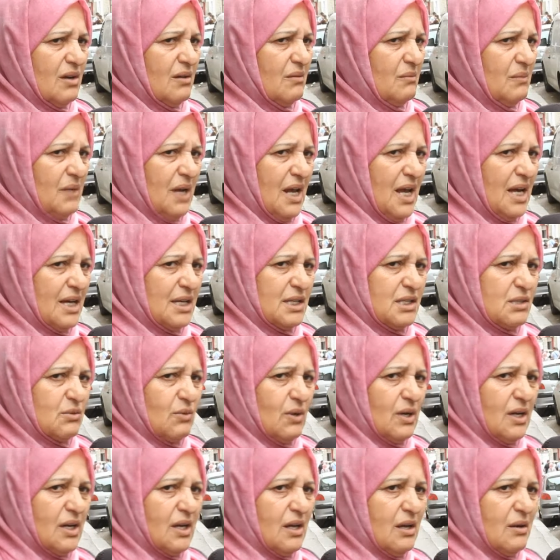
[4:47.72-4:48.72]
بالعكس
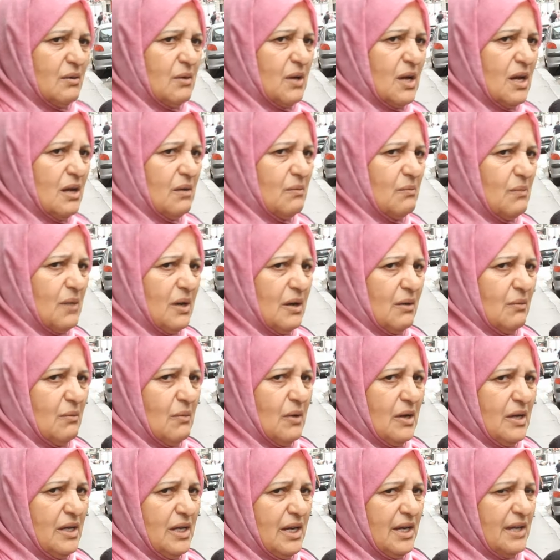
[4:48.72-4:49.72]
ولا ما
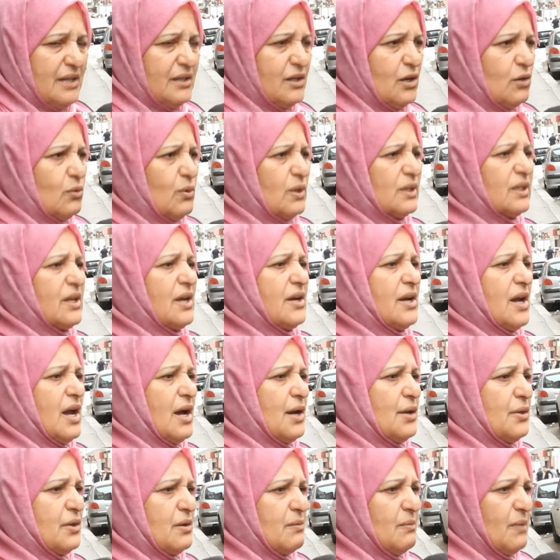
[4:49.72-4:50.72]
يحن للوطن
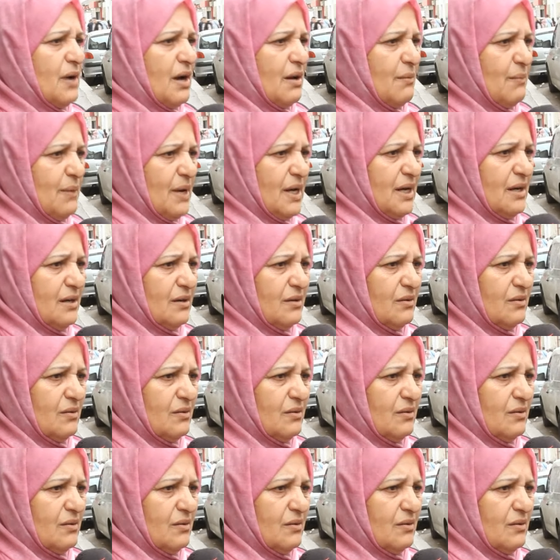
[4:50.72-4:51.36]
اكثر من قبل